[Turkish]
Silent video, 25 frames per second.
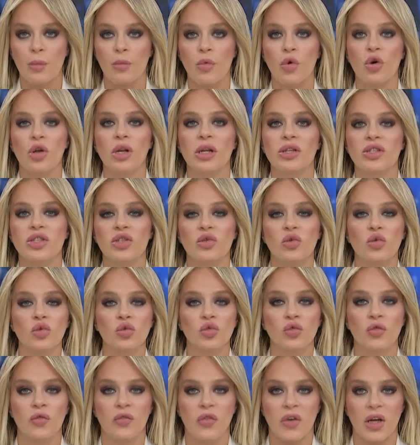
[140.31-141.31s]
Böylece
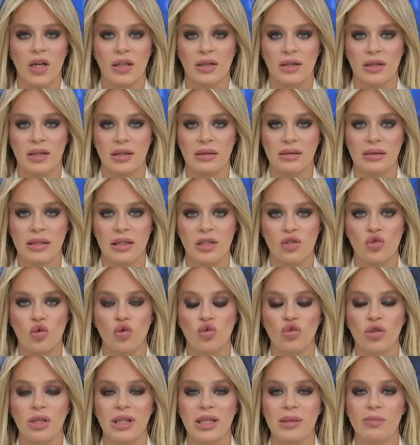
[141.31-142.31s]
konut fiyatlarında
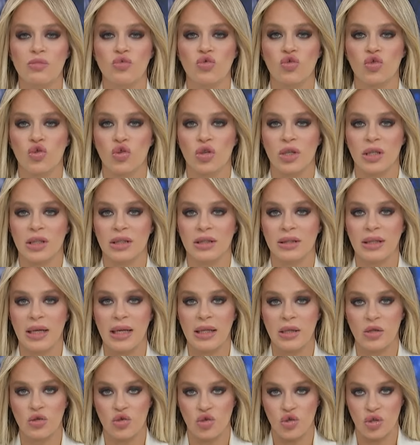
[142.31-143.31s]
son 2,5 yılın
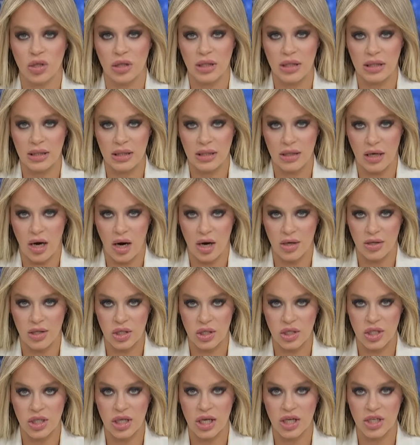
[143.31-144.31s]
en düşük yıllık
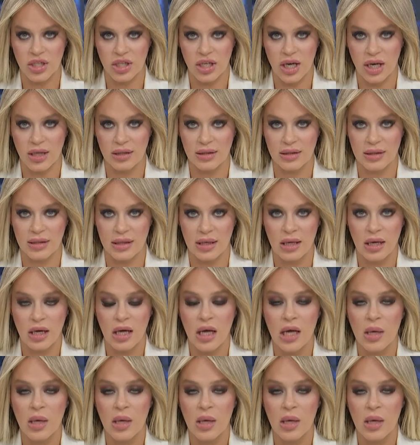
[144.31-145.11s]
artışı yaşandı.